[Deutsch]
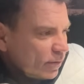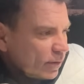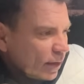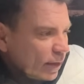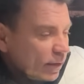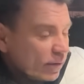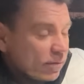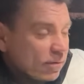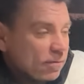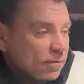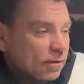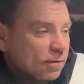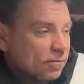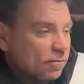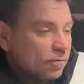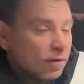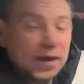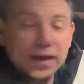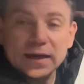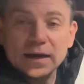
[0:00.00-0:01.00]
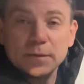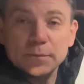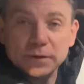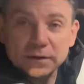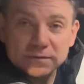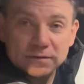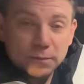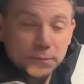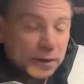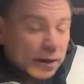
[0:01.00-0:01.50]
Nein, das ist jetzt weg, aber
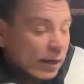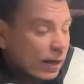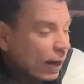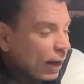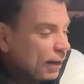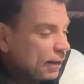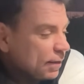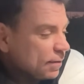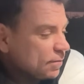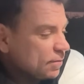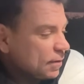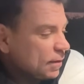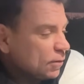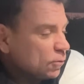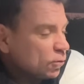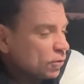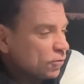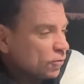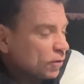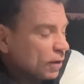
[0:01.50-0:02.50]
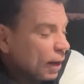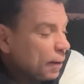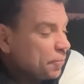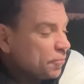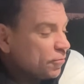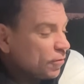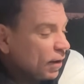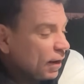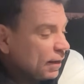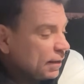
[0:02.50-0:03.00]
das haben wir ja gerade gesehen, kurz vor der
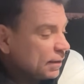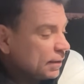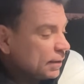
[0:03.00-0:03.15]
Abfahrt.